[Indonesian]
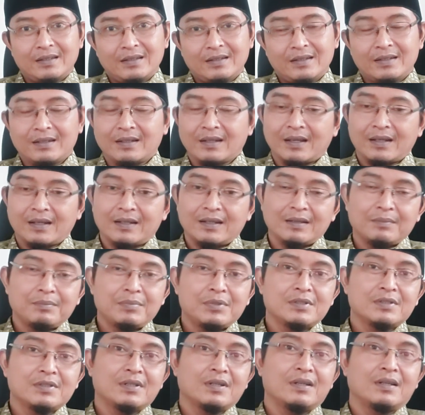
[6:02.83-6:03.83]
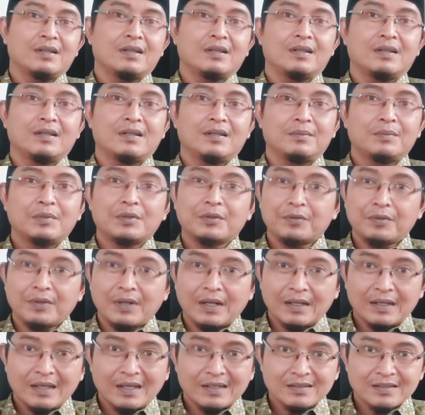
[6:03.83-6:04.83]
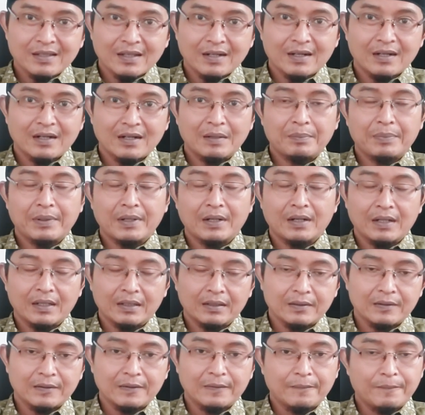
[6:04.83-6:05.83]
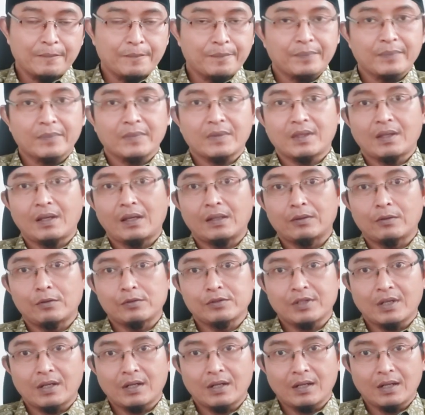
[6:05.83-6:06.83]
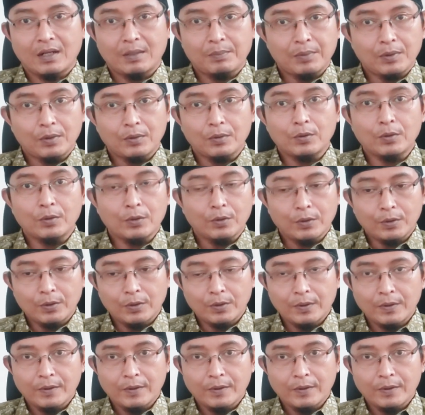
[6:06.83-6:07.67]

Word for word: ini Anda bisa menggunakan sarana pelet atau sarana peluluh